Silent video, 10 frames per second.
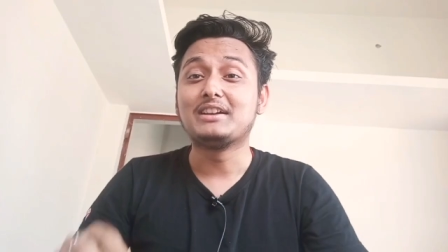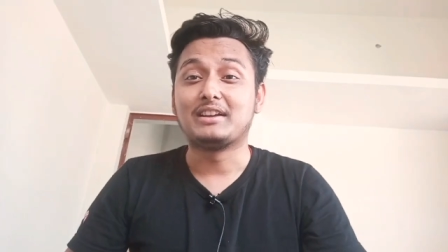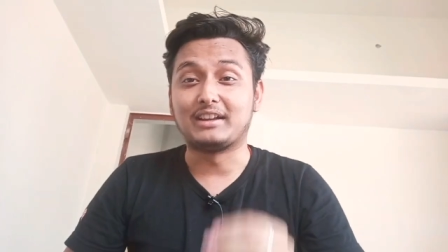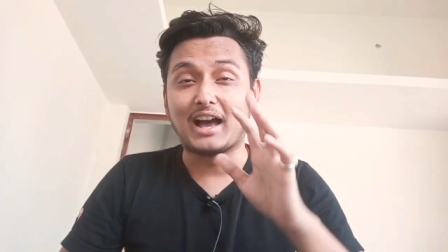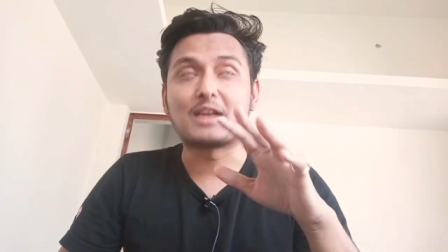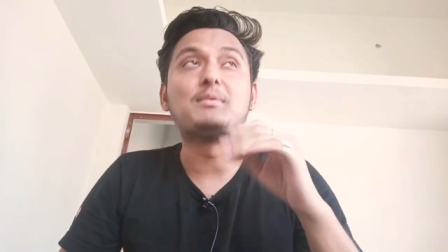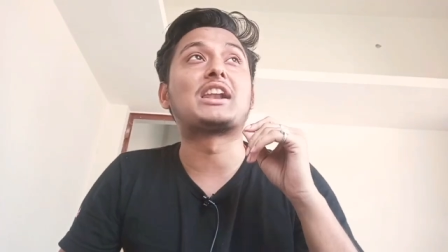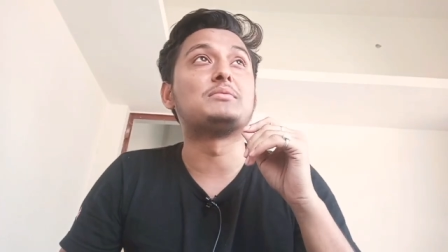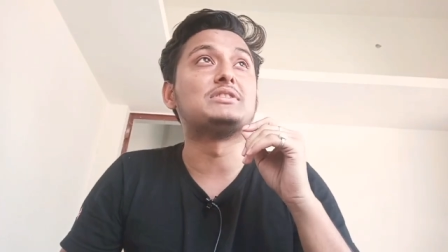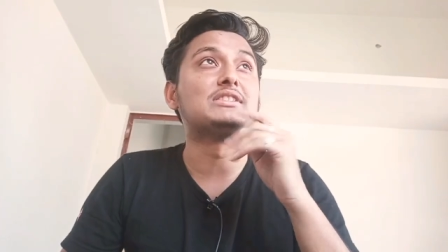ग्यारह बारह
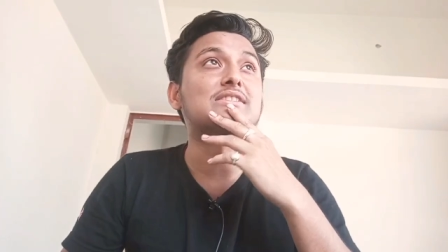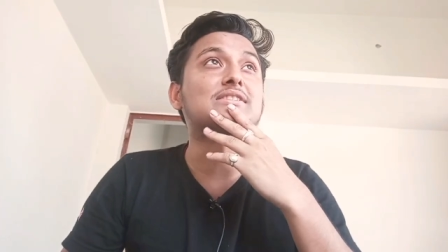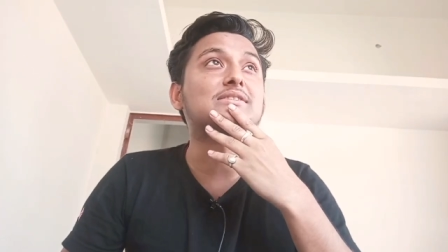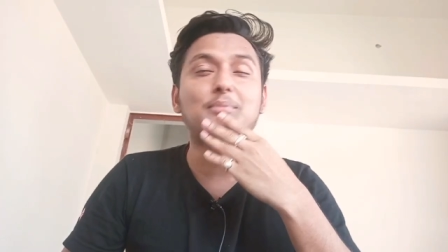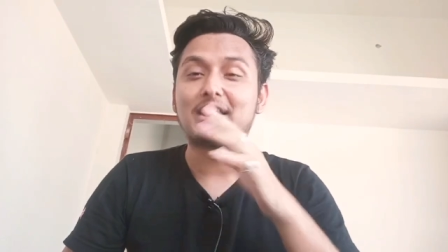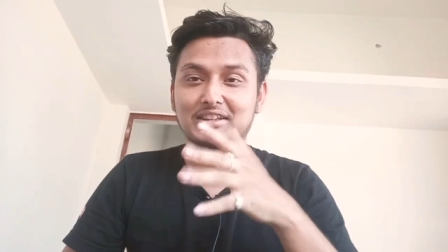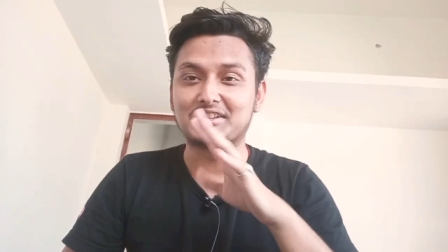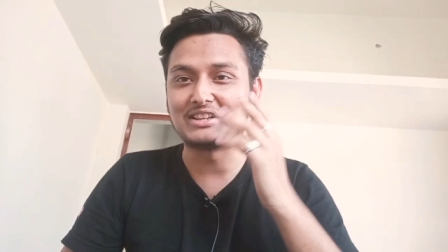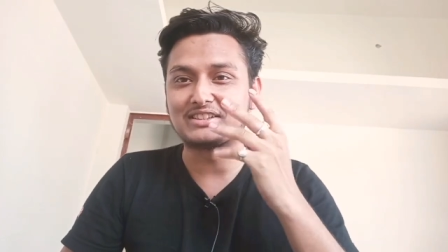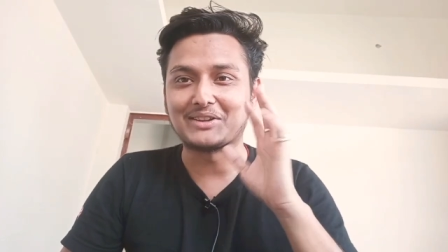बजे बैठते थे
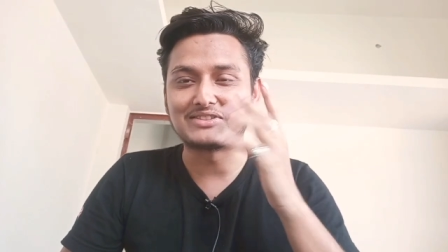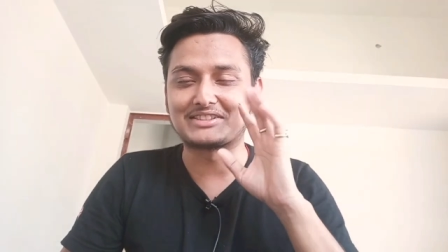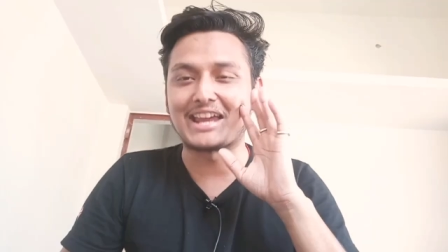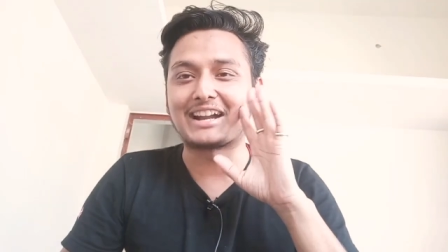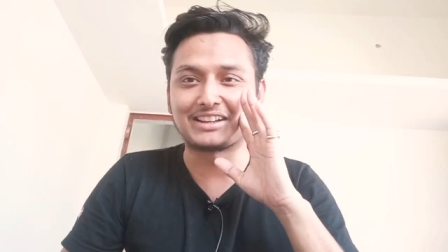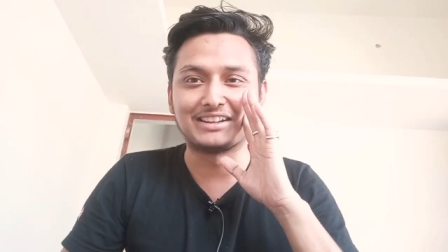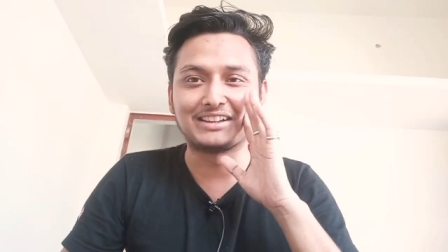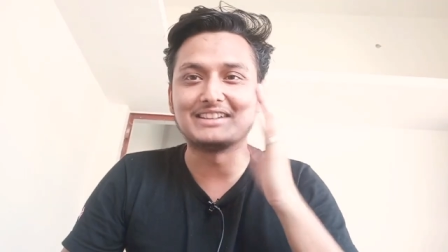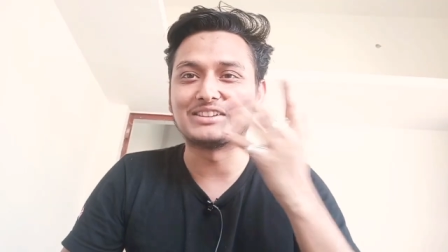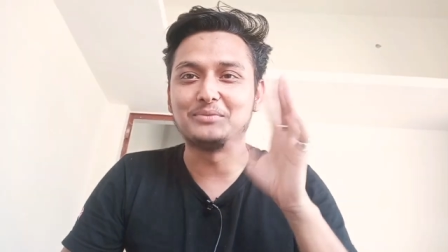ऐसे ही चैट करने के लिए
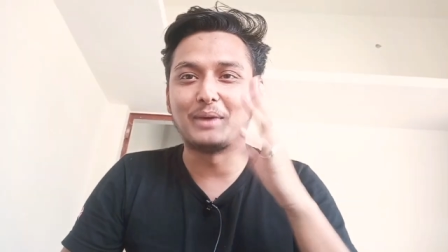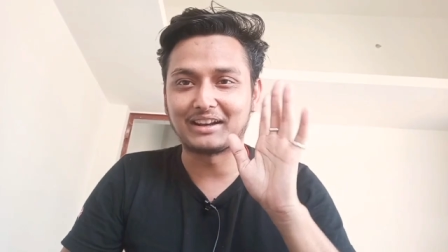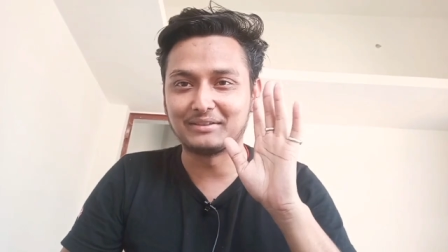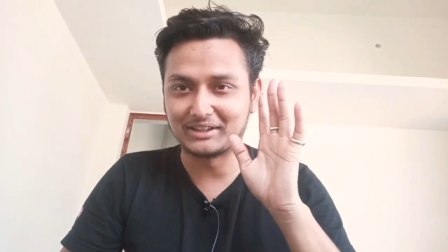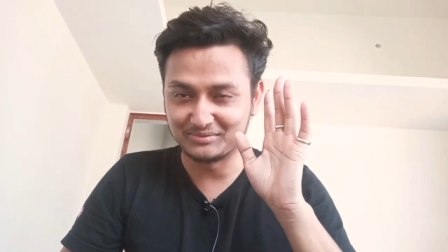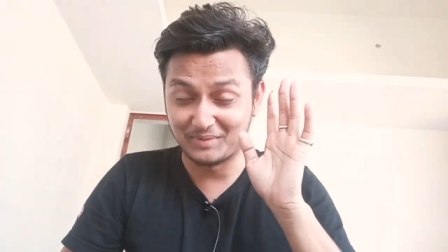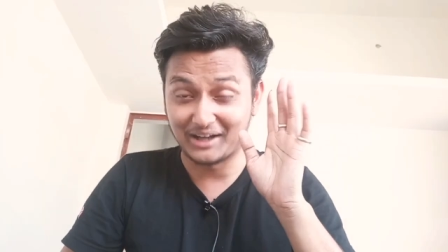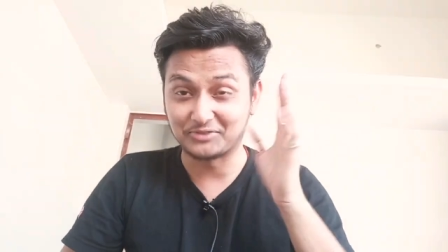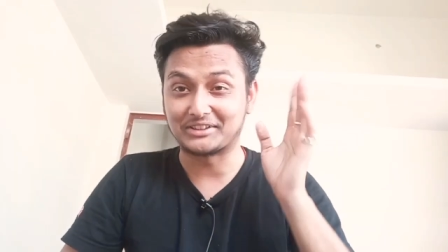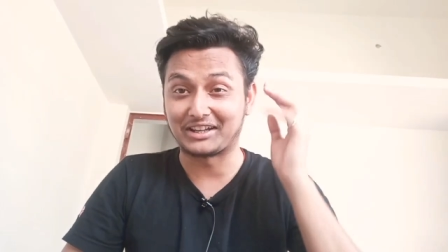ऐसे ही बैठने मतलब बात
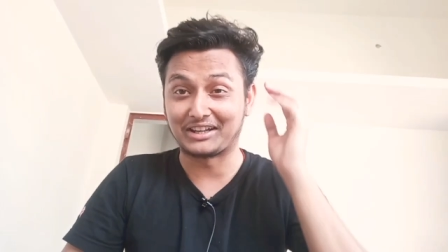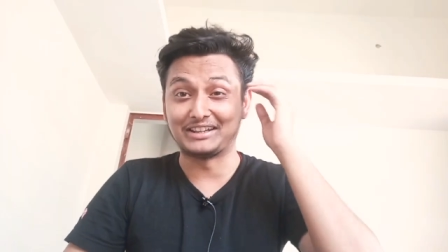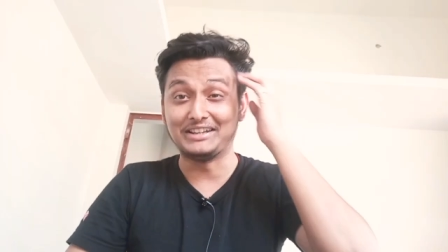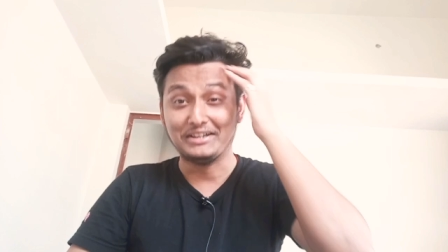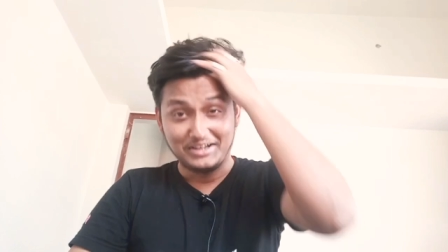बात करने के लिए